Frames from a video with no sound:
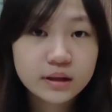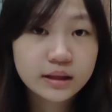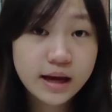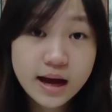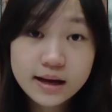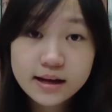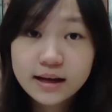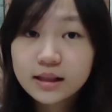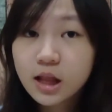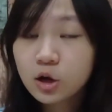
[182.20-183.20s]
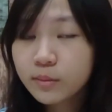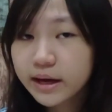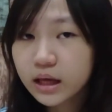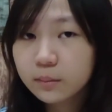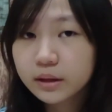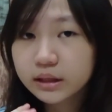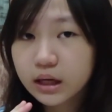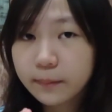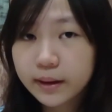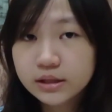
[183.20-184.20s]
Dia lalu mengirim
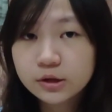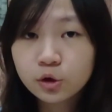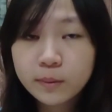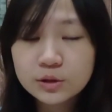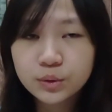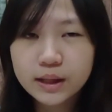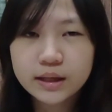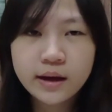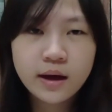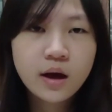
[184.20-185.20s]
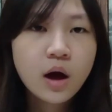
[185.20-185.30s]
berita kepada seluruh pasukannya